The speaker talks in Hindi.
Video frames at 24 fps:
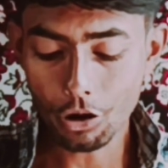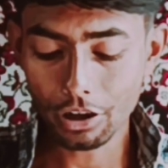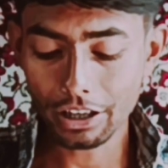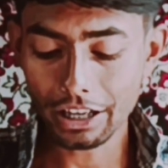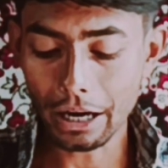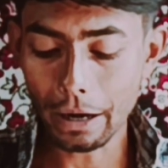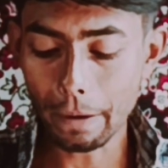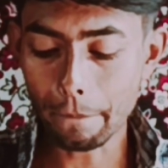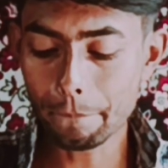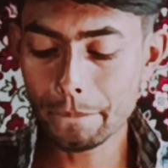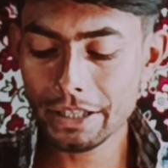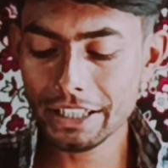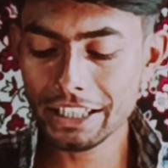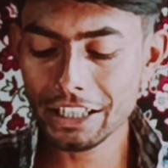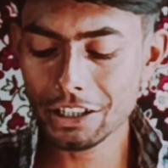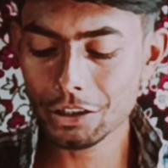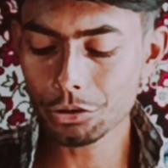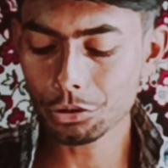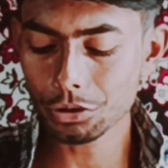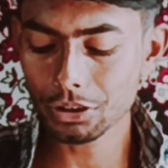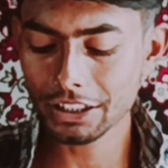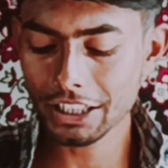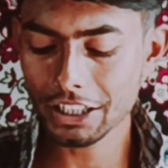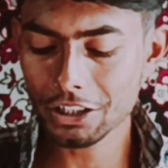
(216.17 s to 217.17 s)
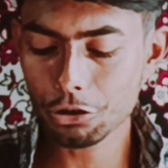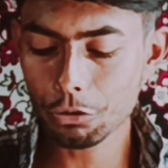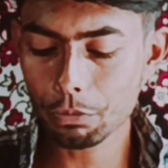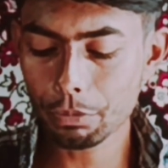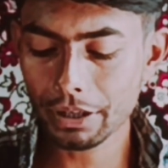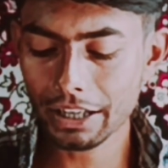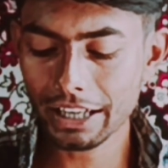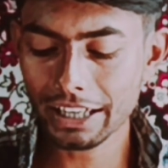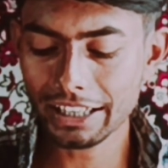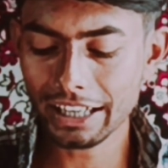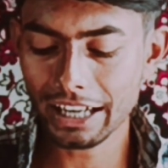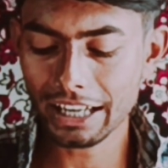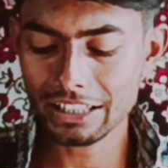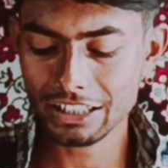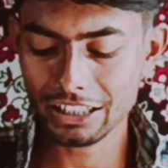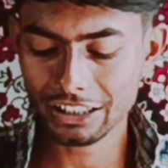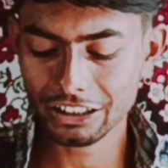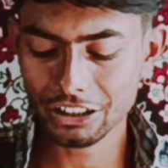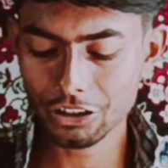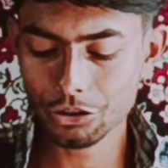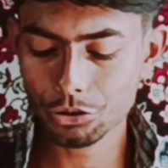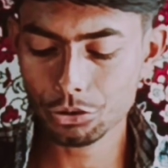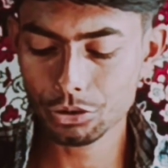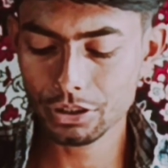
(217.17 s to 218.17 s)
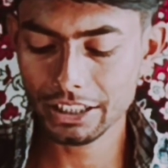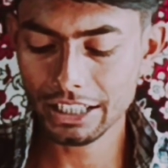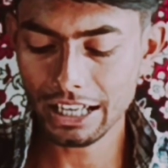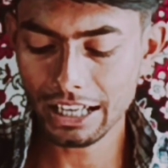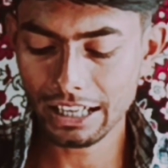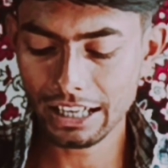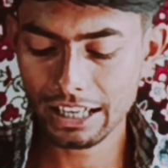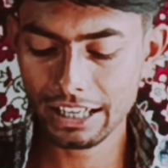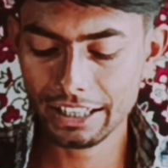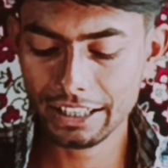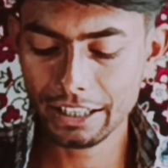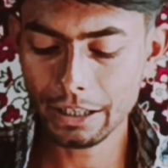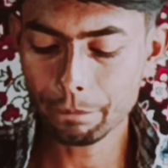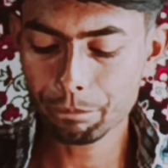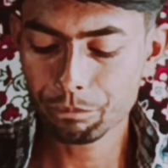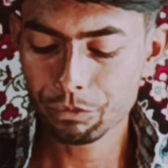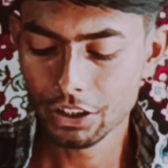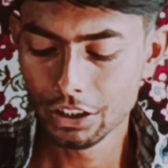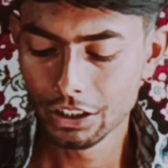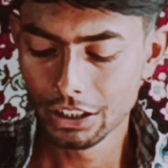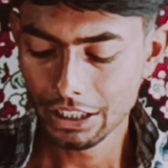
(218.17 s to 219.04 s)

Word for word: और अभी ये जो दस रुपये का ट्रांजेक्शन जो दिखा रहा है ना